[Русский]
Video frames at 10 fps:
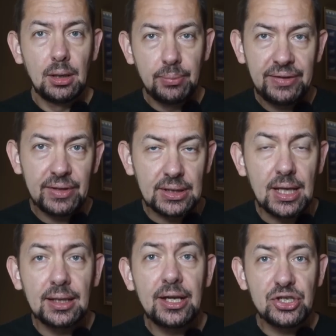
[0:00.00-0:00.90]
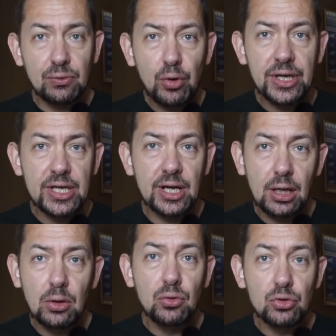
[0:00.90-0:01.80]
Привет. Для чего
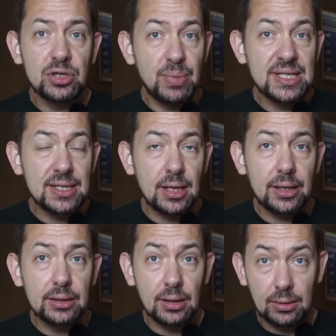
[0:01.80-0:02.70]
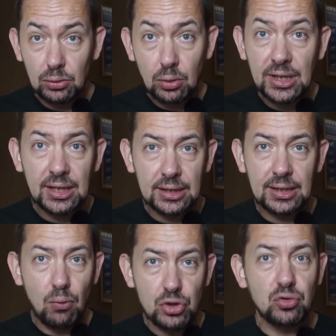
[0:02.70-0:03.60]
генералу нужен пистолет? Только для
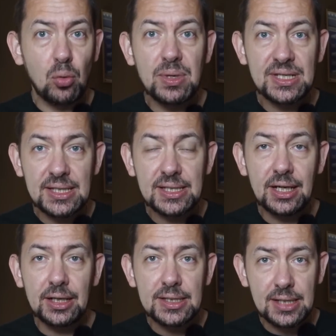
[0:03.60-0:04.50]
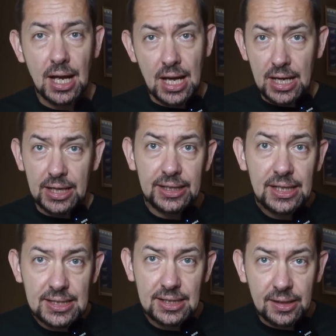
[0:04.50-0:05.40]
того, чтобы застрелиться.
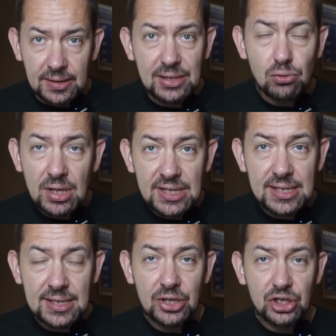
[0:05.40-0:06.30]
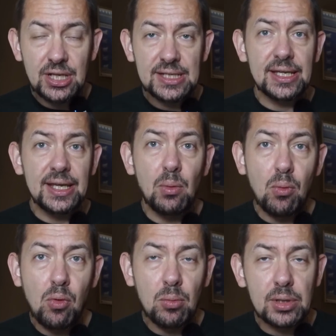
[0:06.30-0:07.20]
Если ситуация сложилась таким
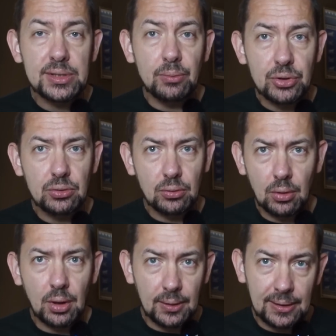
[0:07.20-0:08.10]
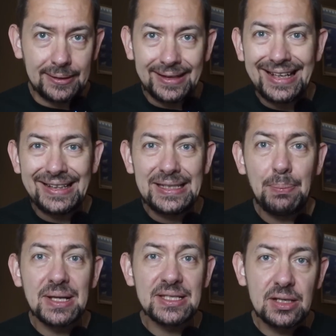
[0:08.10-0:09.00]
образом, что а, э,
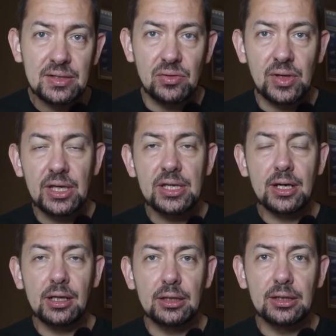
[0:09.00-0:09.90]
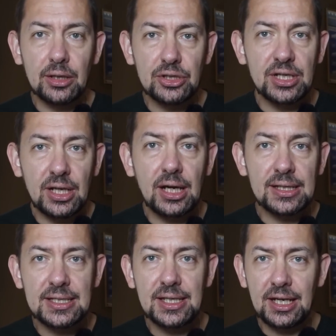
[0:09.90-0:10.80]
непосредственно генералы должны
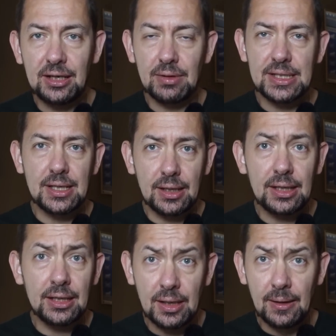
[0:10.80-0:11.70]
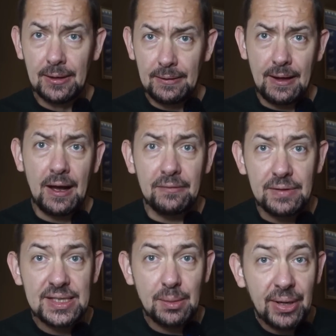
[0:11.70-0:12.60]
отстреливаться или а,
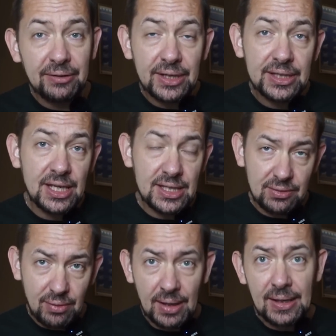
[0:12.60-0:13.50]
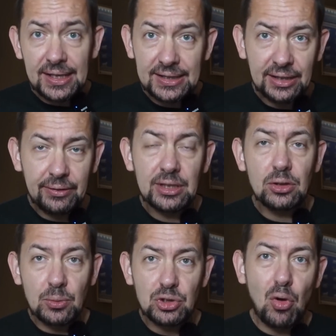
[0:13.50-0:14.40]
вести боевые действия, это говорит о
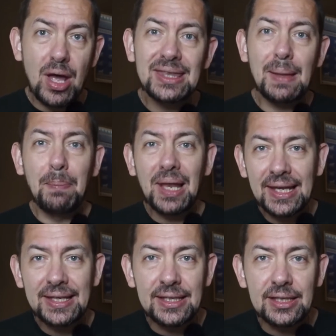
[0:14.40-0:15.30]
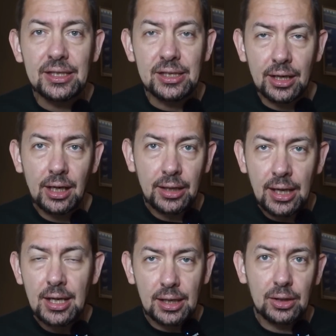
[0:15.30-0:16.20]
том, что это плохие
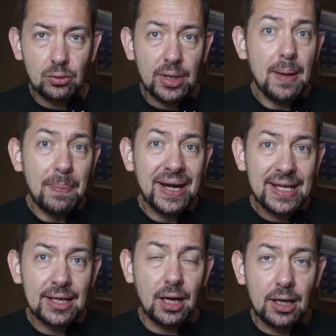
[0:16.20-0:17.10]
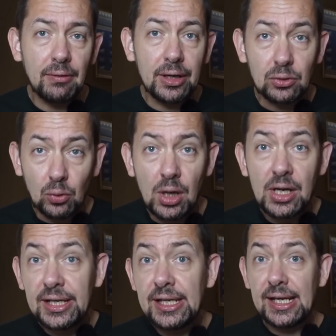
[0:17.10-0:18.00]
генералы, которые проиграли войну.
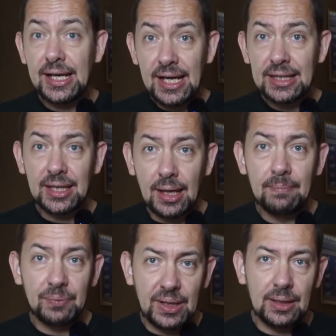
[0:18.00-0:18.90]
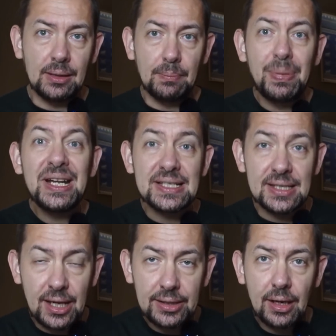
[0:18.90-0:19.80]
И это а
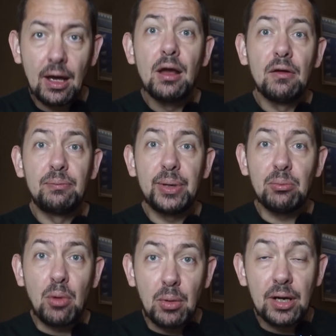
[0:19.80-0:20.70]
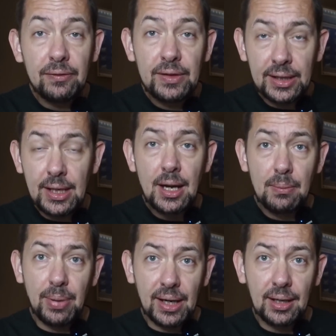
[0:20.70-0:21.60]
признание в прямом эфире
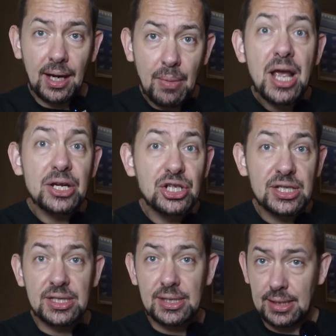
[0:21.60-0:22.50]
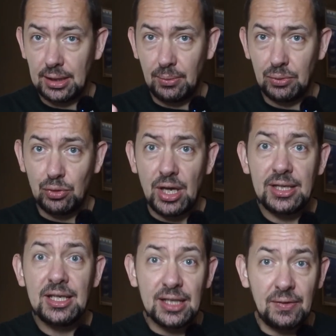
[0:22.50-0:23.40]
программы «60 минут
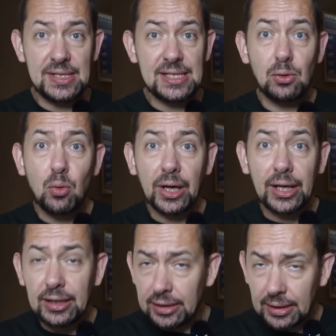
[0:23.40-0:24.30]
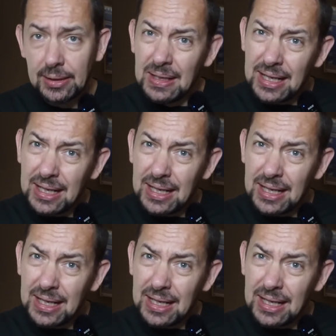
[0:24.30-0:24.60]
ненависти к Украине».